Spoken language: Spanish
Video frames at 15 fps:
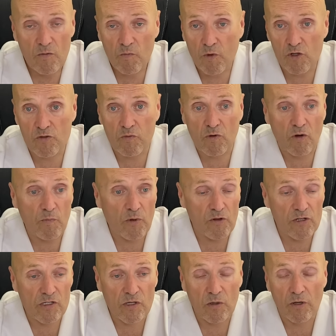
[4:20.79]
pues lo
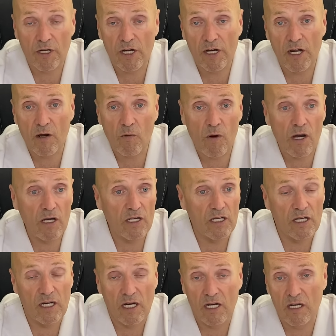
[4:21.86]
podéis diluir en agua
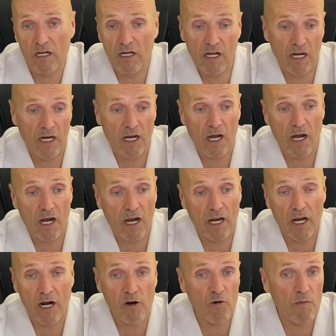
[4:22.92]
y
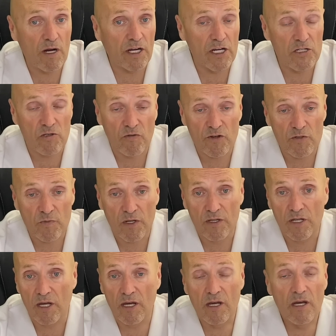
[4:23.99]
el, aroma que esto
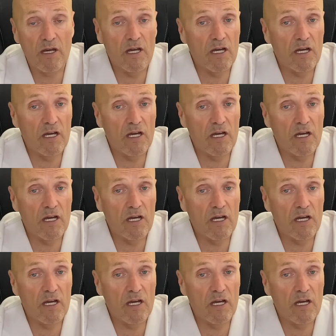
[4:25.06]
desprende